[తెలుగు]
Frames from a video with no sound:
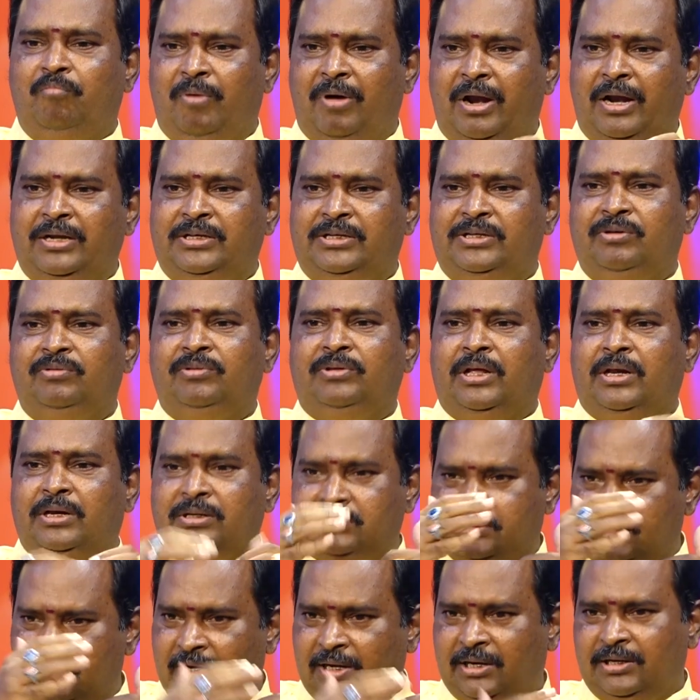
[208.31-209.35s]
మన జీవితాన్ని
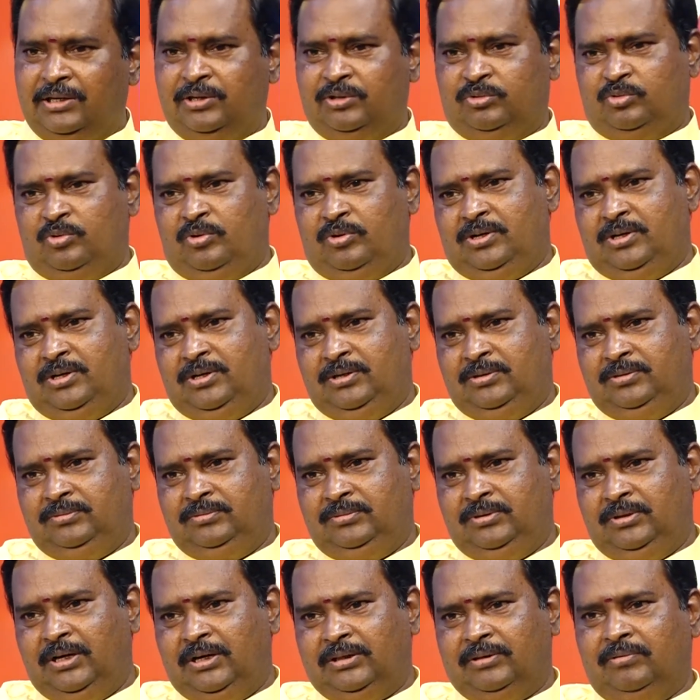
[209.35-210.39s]
చిన్నగా చేసుకోకండి
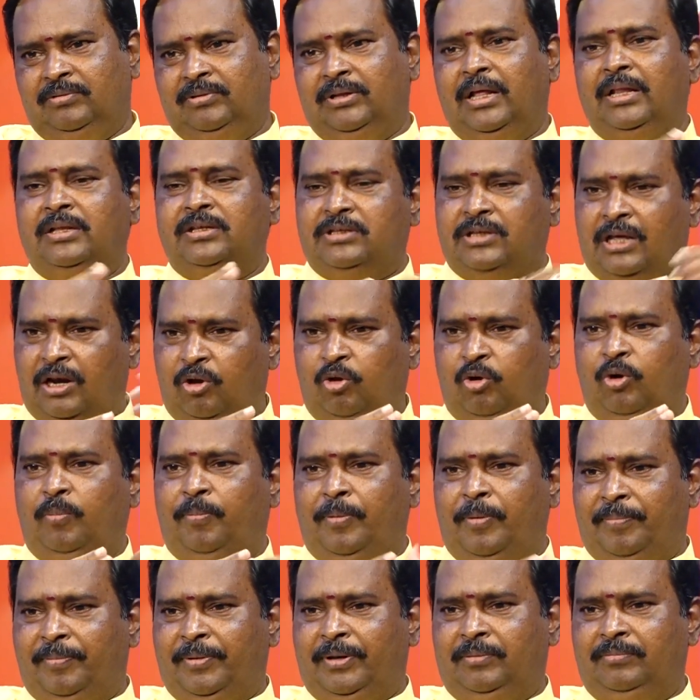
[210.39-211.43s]
అర్థమైంది అది చాలా
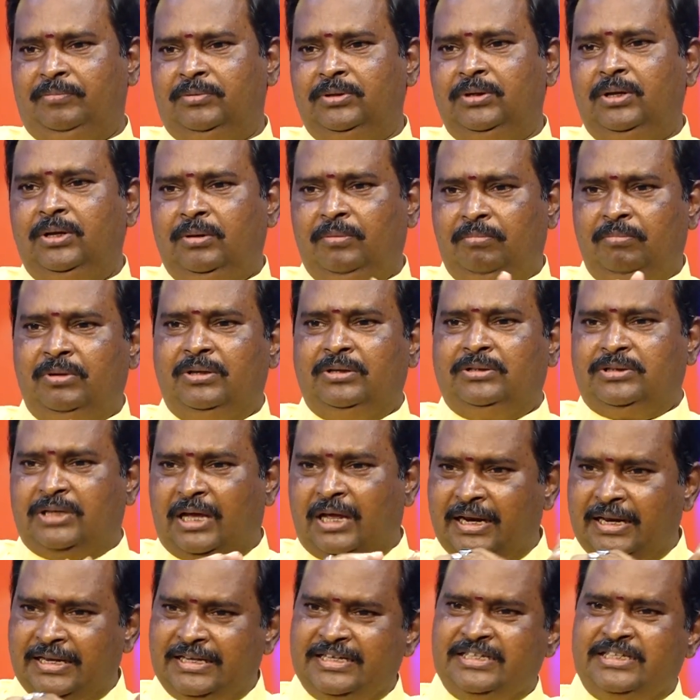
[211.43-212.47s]
గొప్ప పదం మీకు
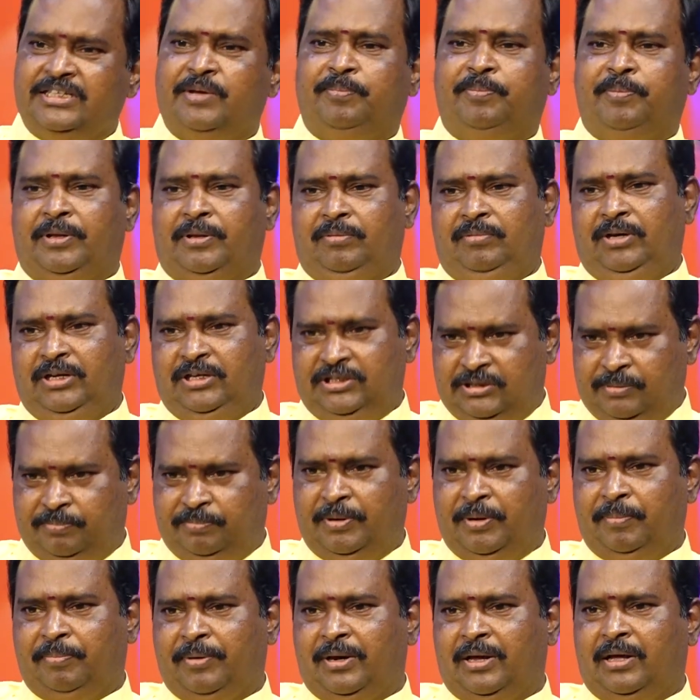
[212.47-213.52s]
చాలా ఈజీ పదం నేను
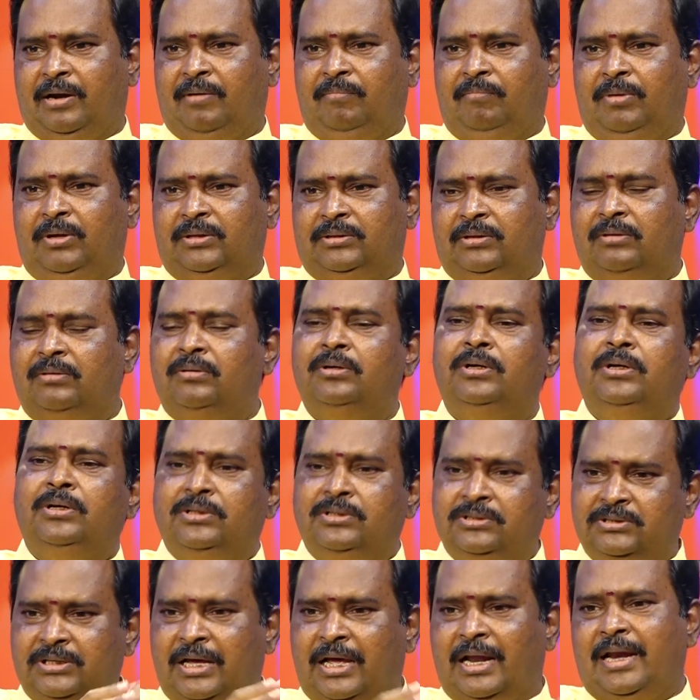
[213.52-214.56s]
చెప్పిన ప్రకారం మాత్రం
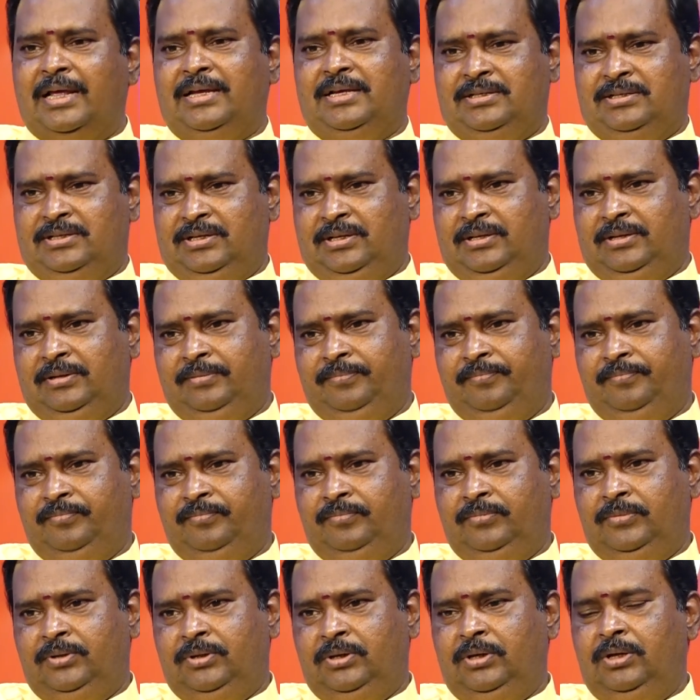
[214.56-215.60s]
చాలా ఈజీ అది
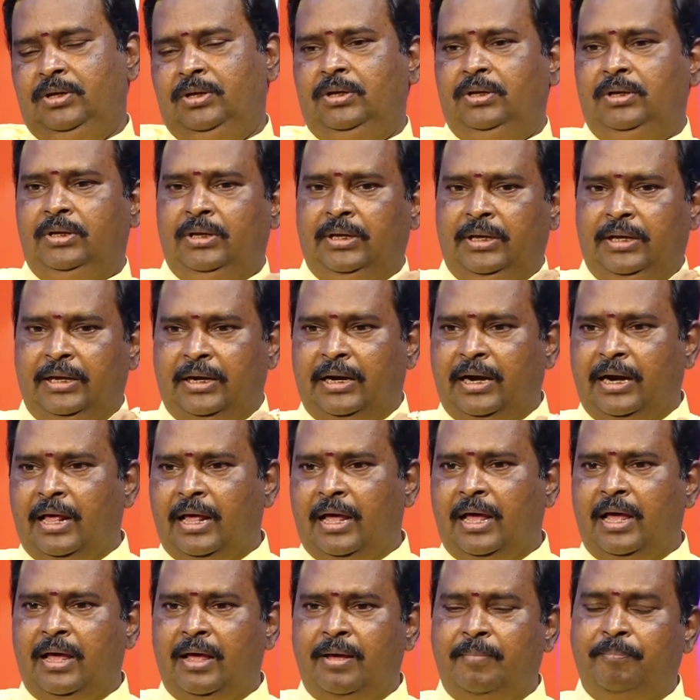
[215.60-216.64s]
ఇక్కడ
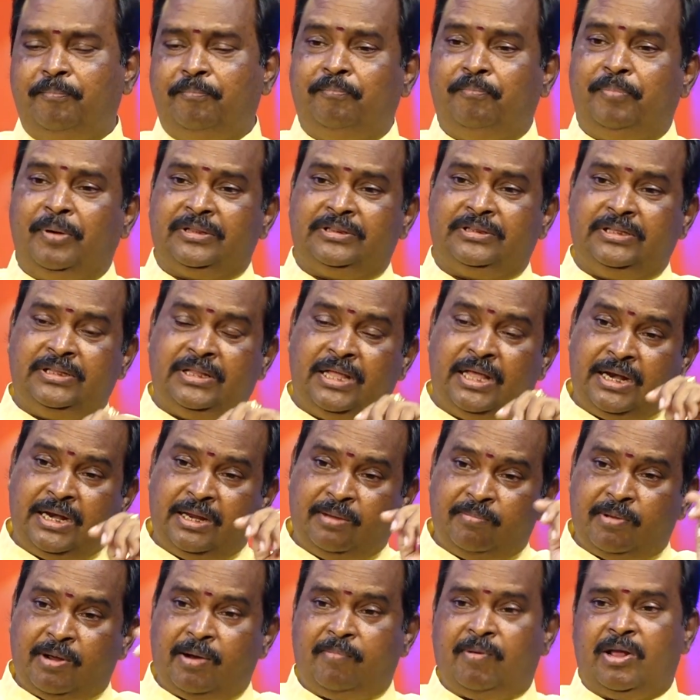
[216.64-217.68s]

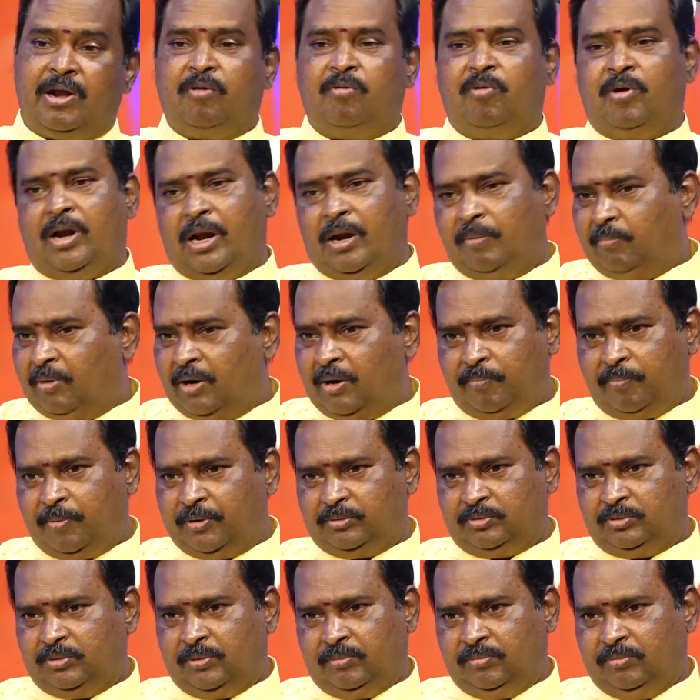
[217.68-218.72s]
ప్రతిదానికి మనం మనం అనుమానం
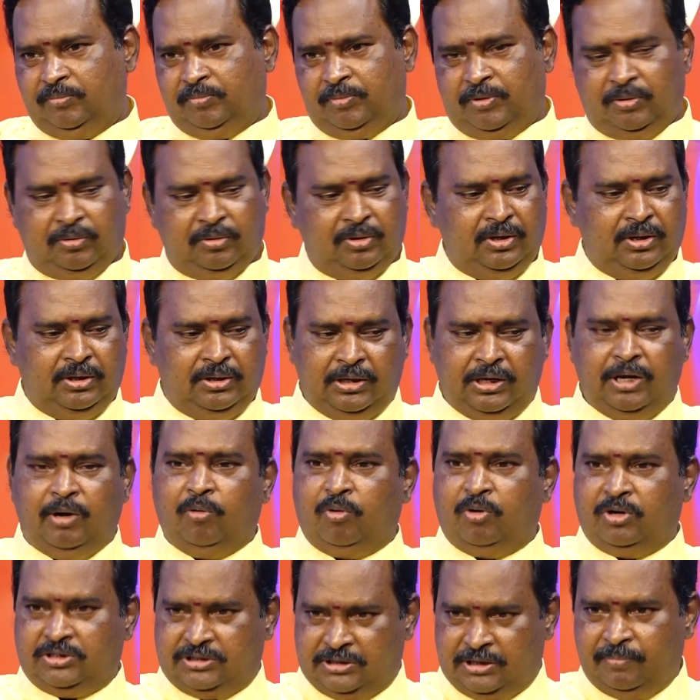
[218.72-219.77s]
పడుతున్నాం ఇప్పుడు నేను
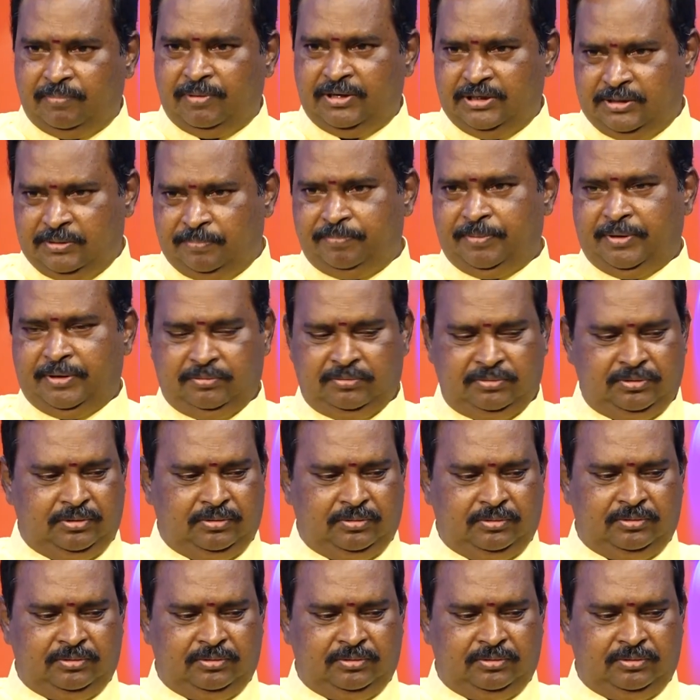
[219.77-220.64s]
ఒకటి చేయమని చెప్పాను